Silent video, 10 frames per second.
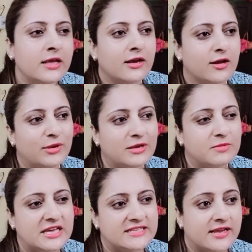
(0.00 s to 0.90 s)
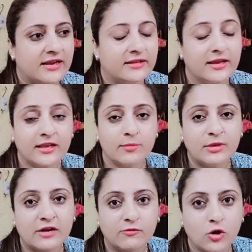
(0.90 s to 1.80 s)
कभी कभी ऐसा रहता है कि
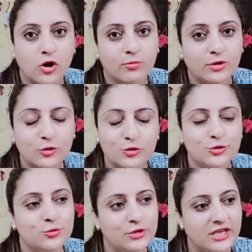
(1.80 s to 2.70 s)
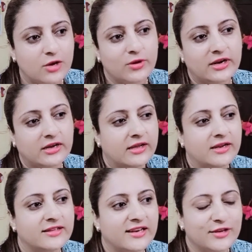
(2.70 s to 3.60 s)
मेरा ब्लॉग बिल्कुल शूट किया हुआ रखा
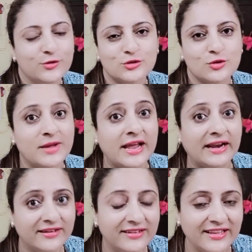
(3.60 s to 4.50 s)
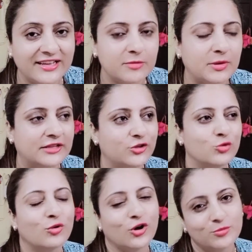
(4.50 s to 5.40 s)
रहता है लेकिन उसको मैं एडिट नहीं कर पाती हूँ
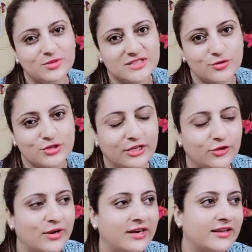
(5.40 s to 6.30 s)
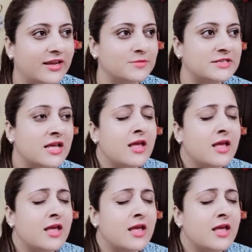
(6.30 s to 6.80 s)
बहुत बिजी हो जाती हूँ एट टाइम्स